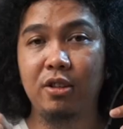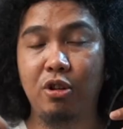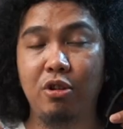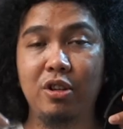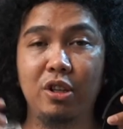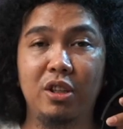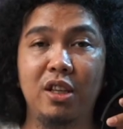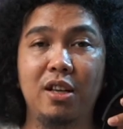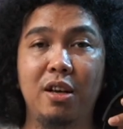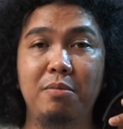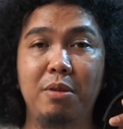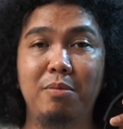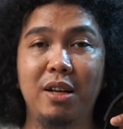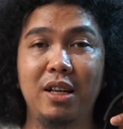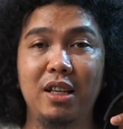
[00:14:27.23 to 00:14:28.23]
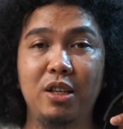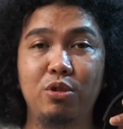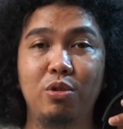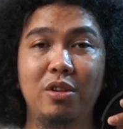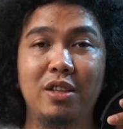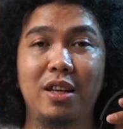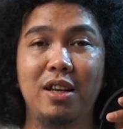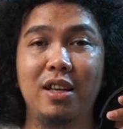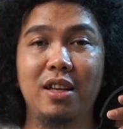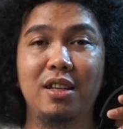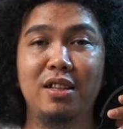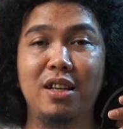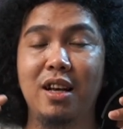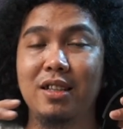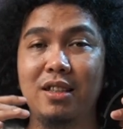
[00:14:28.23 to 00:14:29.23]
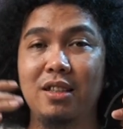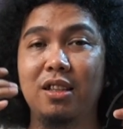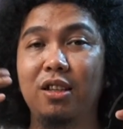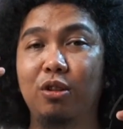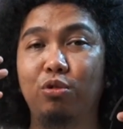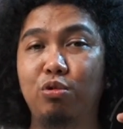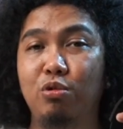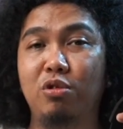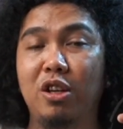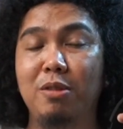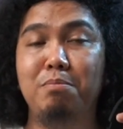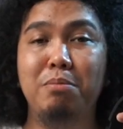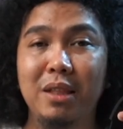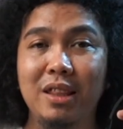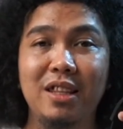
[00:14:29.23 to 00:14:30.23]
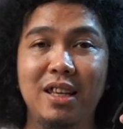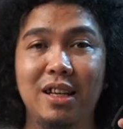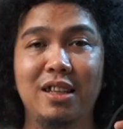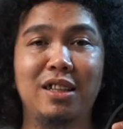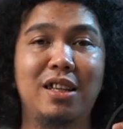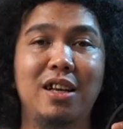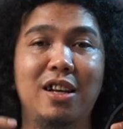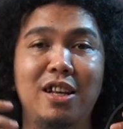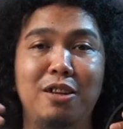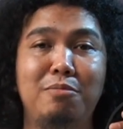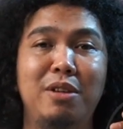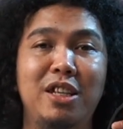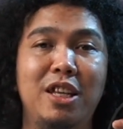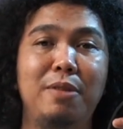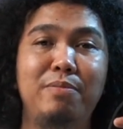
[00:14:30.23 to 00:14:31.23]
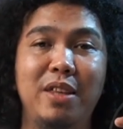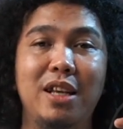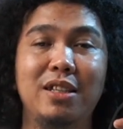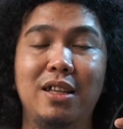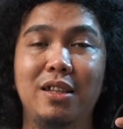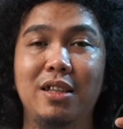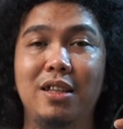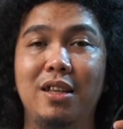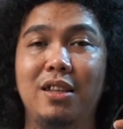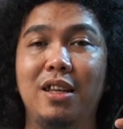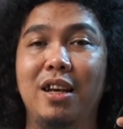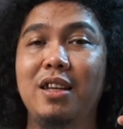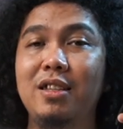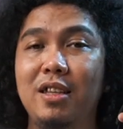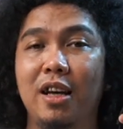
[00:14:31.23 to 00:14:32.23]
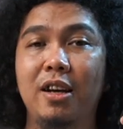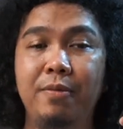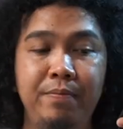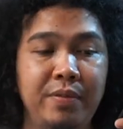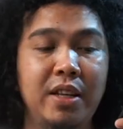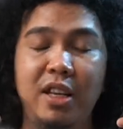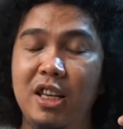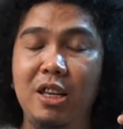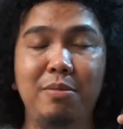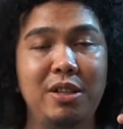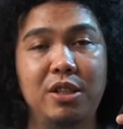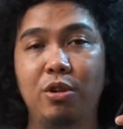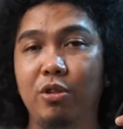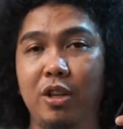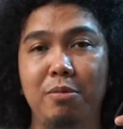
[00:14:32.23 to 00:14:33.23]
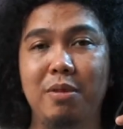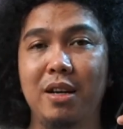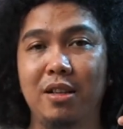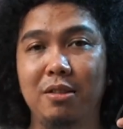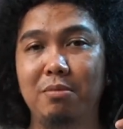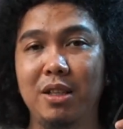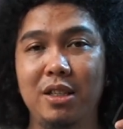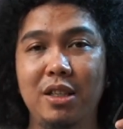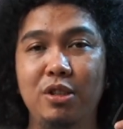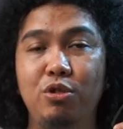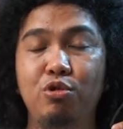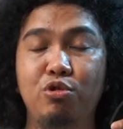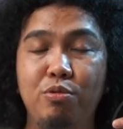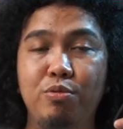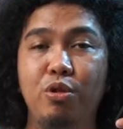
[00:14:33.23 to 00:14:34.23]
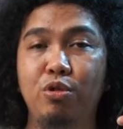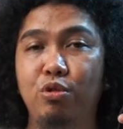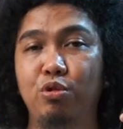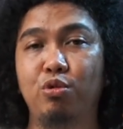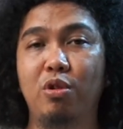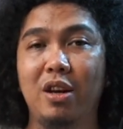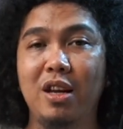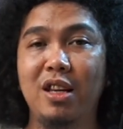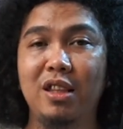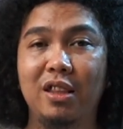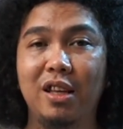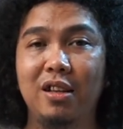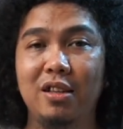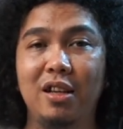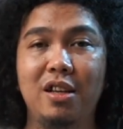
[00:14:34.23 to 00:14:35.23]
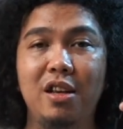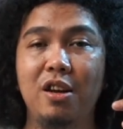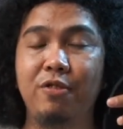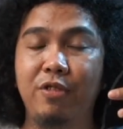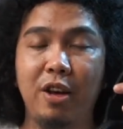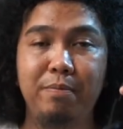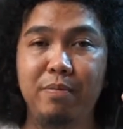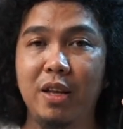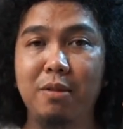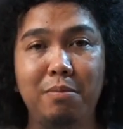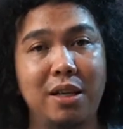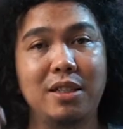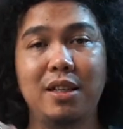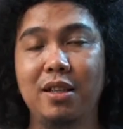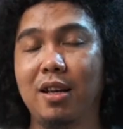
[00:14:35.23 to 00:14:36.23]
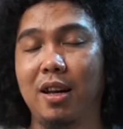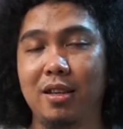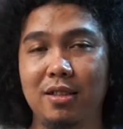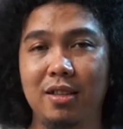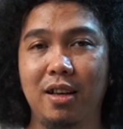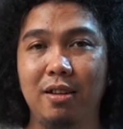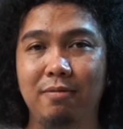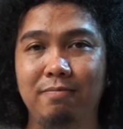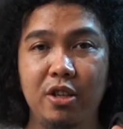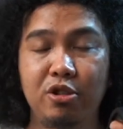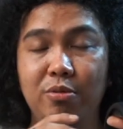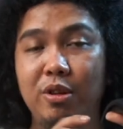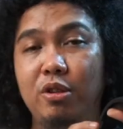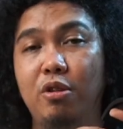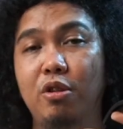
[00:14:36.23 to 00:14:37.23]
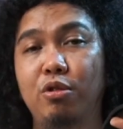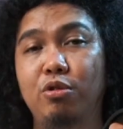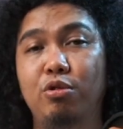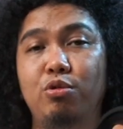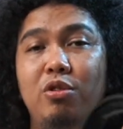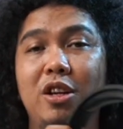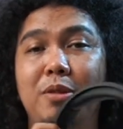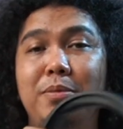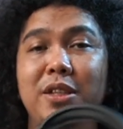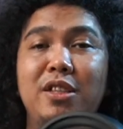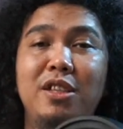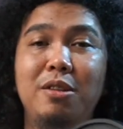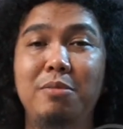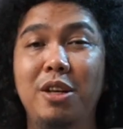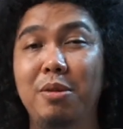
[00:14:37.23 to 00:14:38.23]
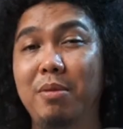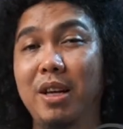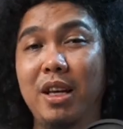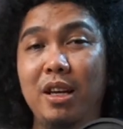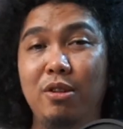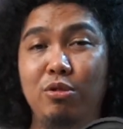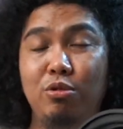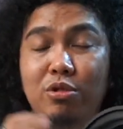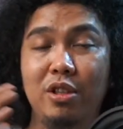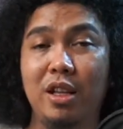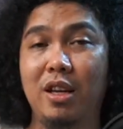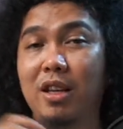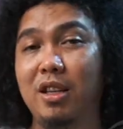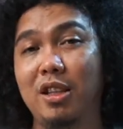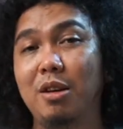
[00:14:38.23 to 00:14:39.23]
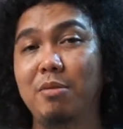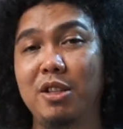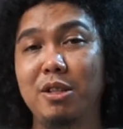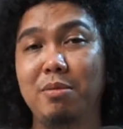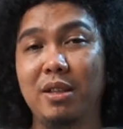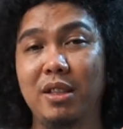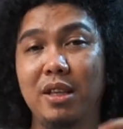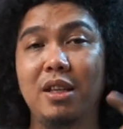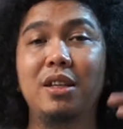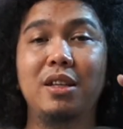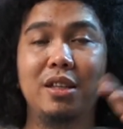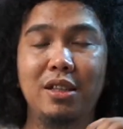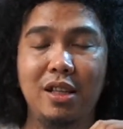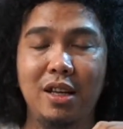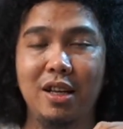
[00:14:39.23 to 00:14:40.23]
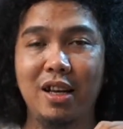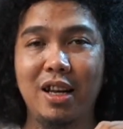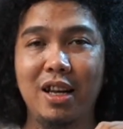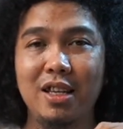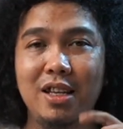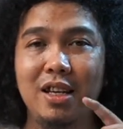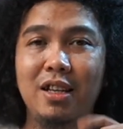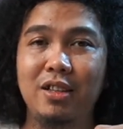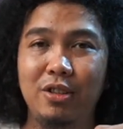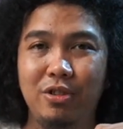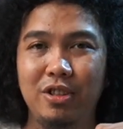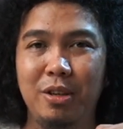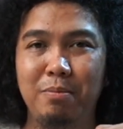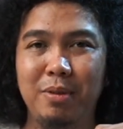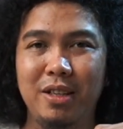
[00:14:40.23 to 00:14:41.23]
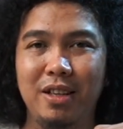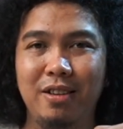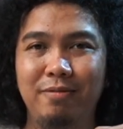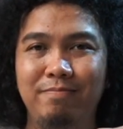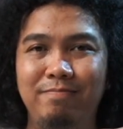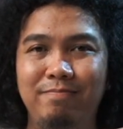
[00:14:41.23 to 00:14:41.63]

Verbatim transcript: Toh ketika memang lagi suasana yang nggak segitu ribetnya ketika kalian main game yang santai-santai aja, ini masih oke okay banget, masih cukup kok untuk suara detailnya dan vibe-nya masih kerasa. Cuman kalau untuk suara pastinya beda-beda ya untuk selera kita masing-masing. Kita dengerin aja sound sampelnya.